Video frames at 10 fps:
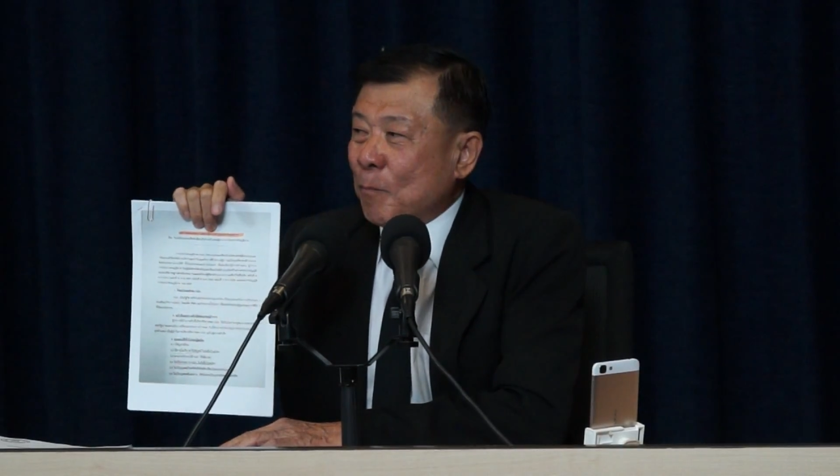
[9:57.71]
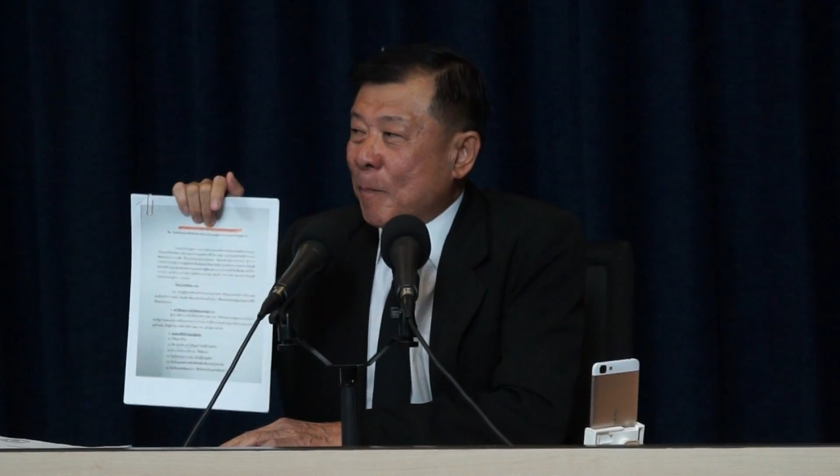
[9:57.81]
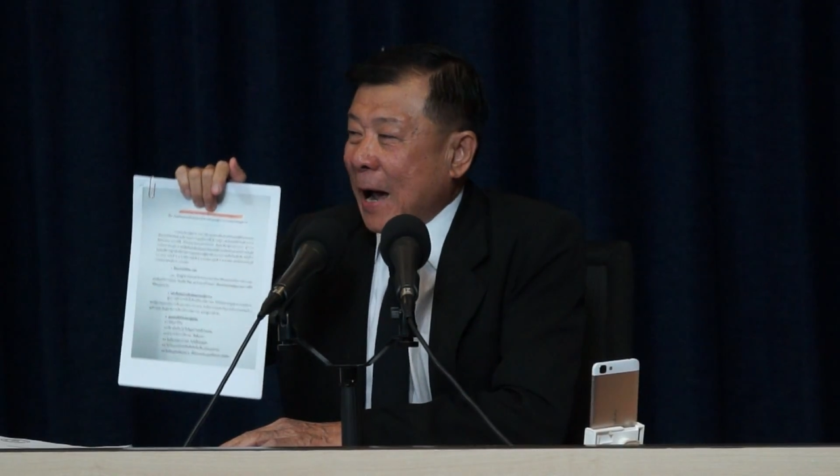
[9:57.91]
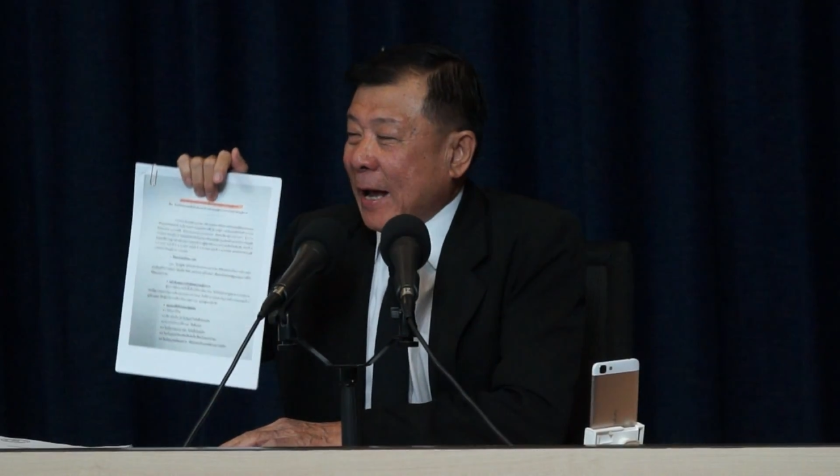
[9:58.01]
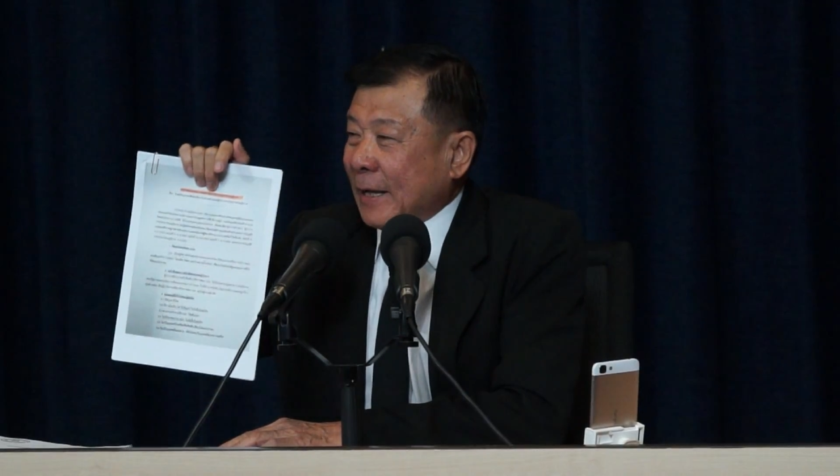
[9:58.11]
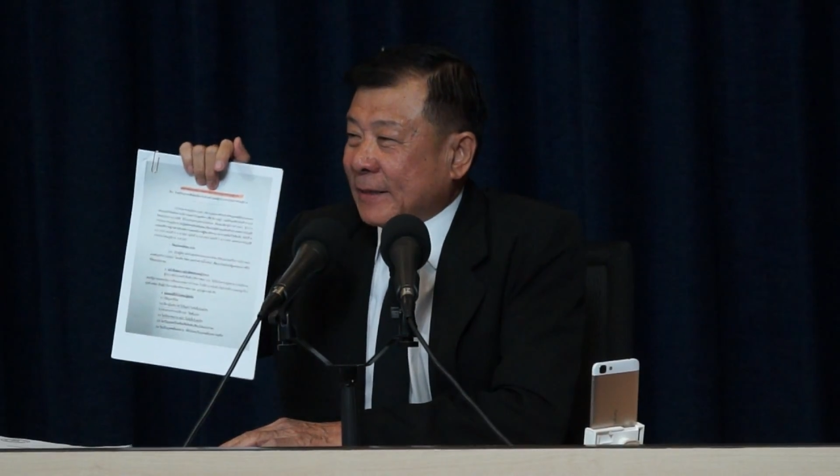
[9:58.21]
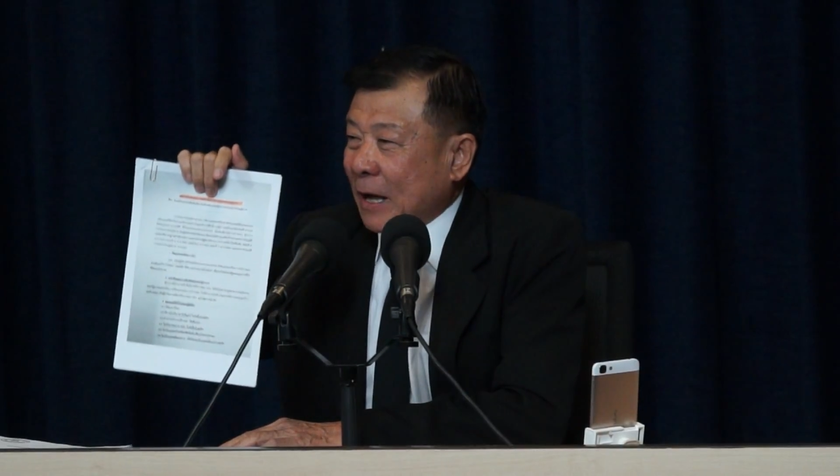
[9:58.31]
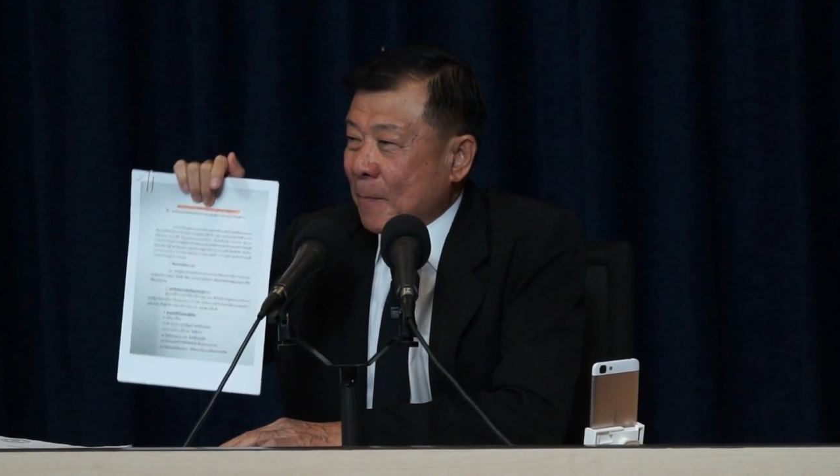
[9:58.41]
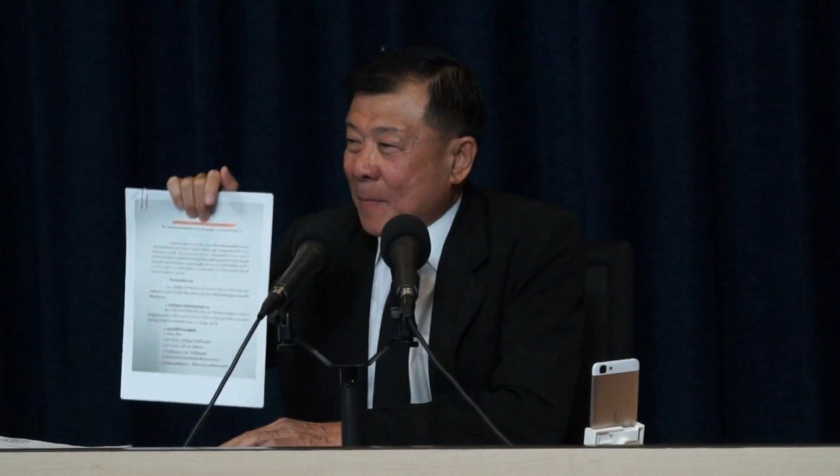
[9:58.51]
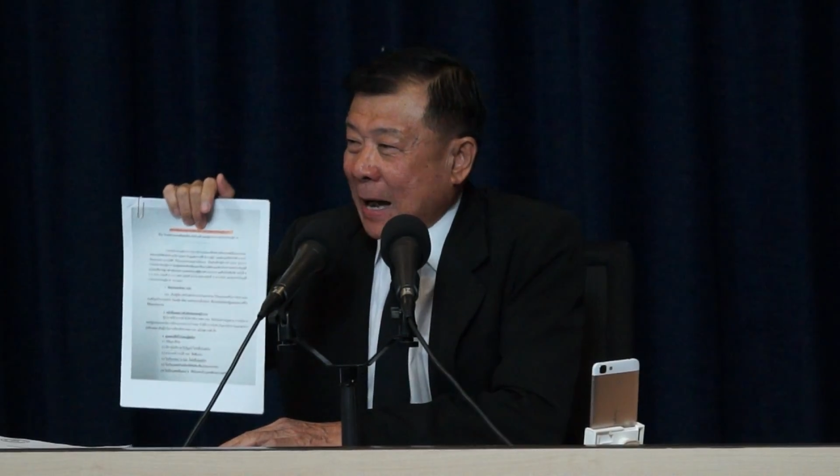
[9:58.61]
ไปส
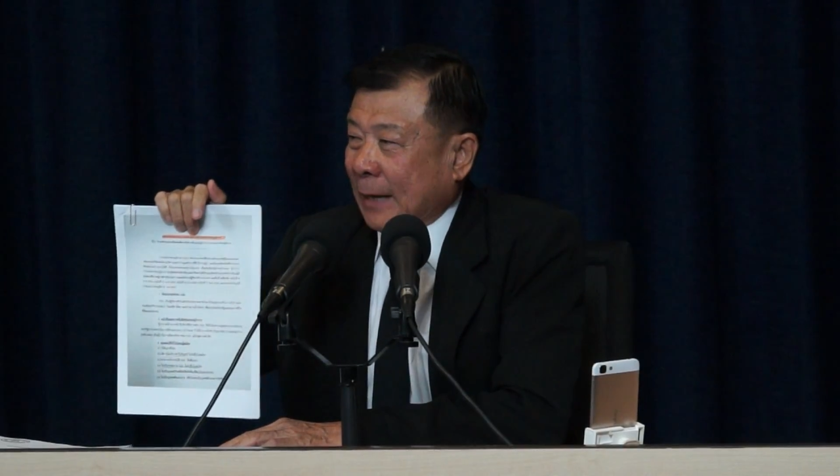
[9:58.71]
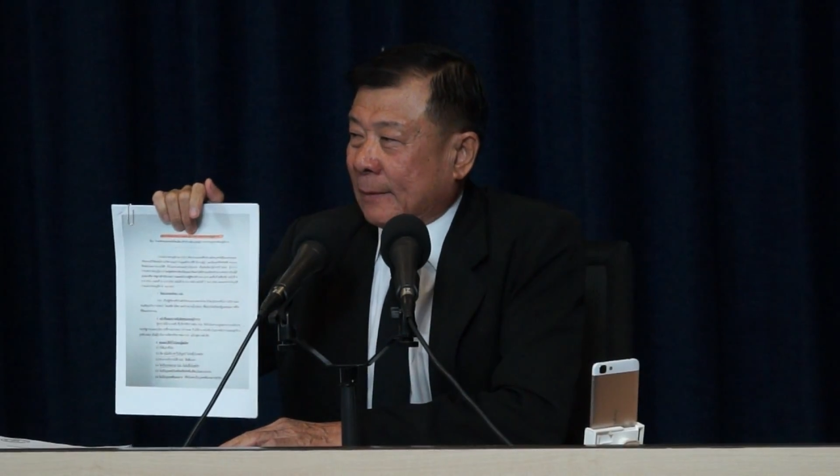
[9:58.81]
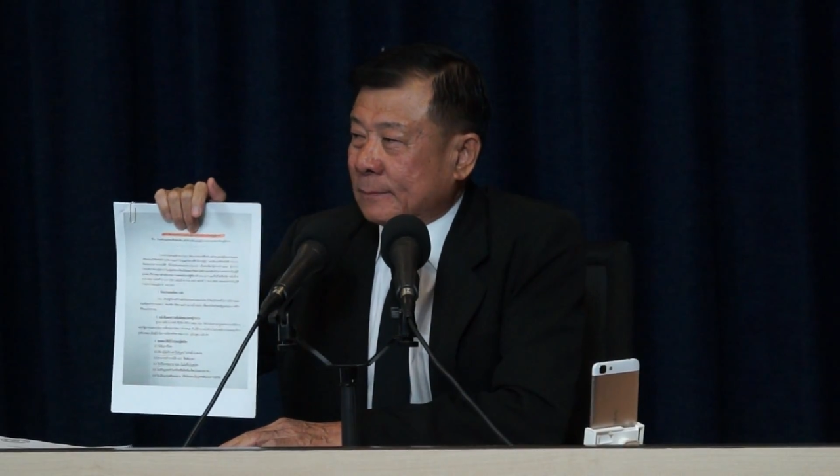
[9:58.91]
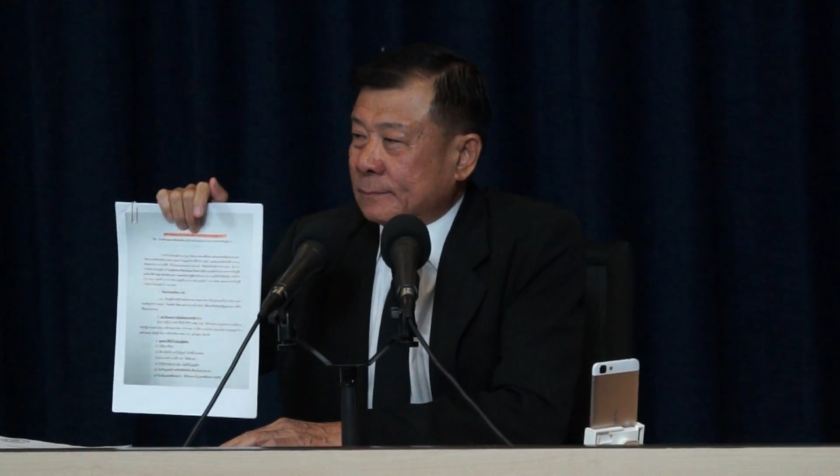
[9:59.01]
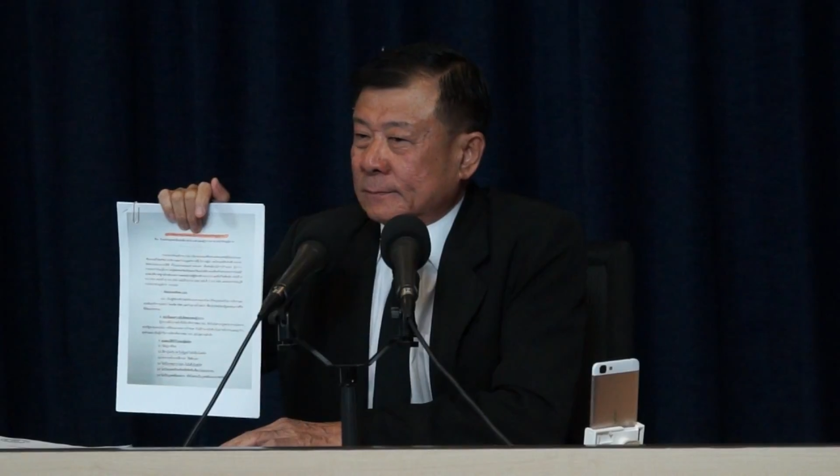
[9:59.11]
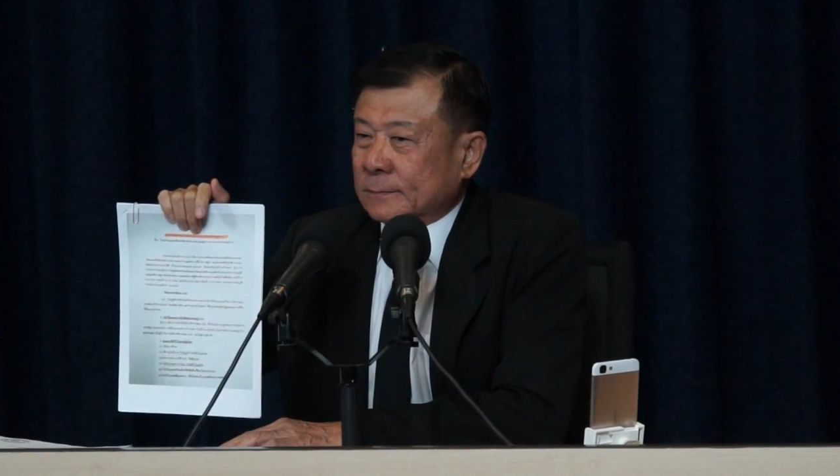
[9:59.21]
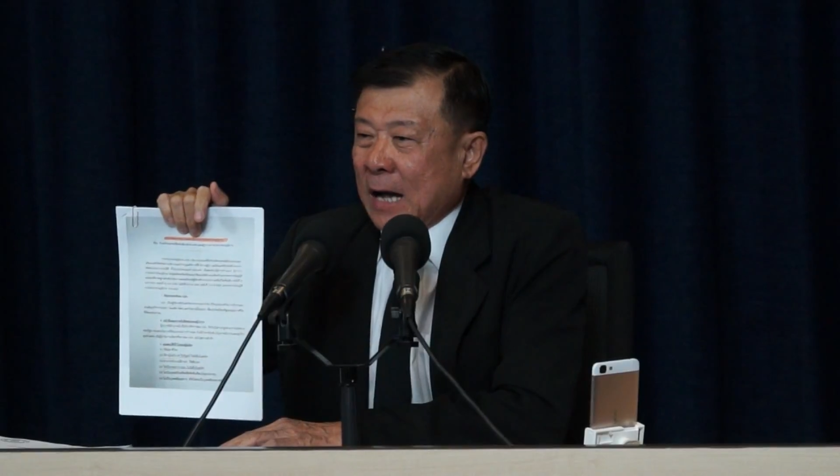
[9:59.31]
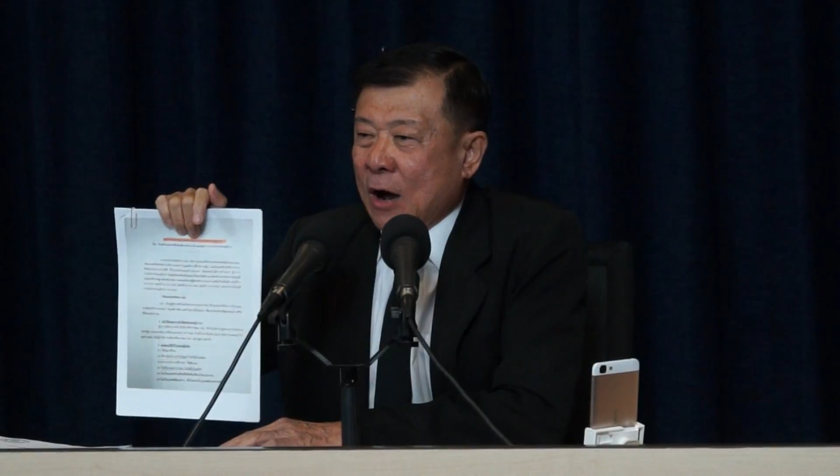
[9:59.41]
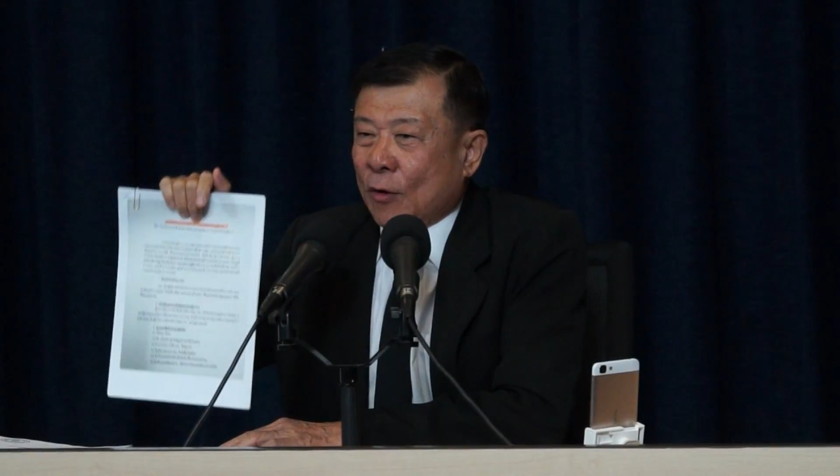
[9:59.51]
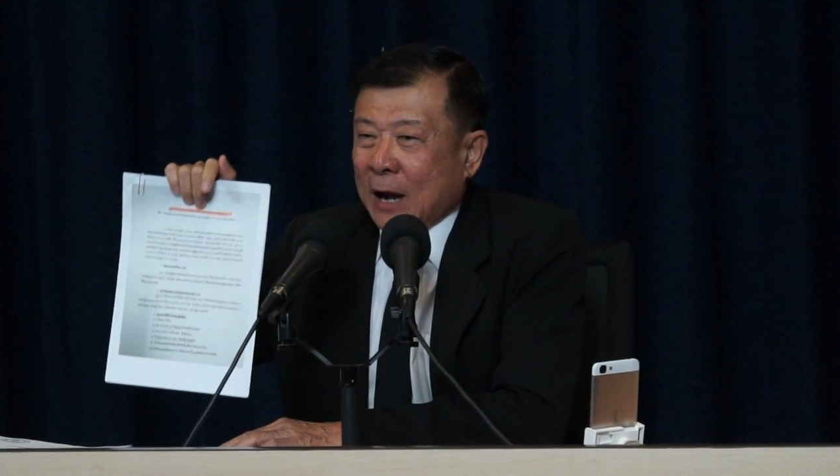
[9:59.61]
มัคร
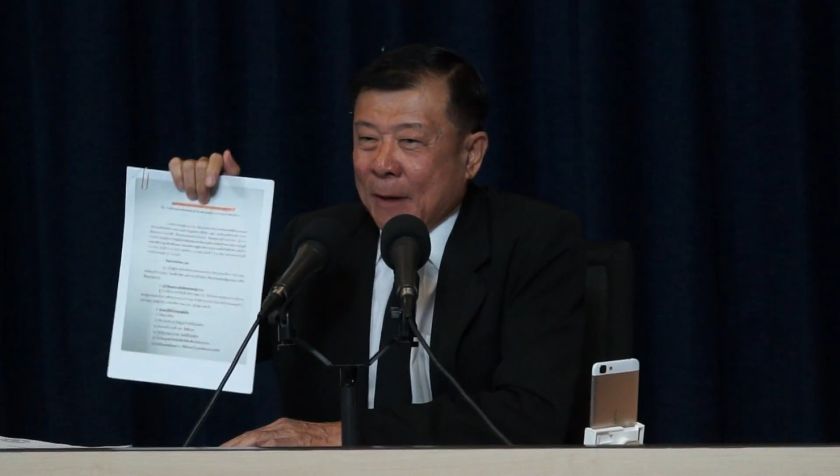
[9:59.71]
เข้า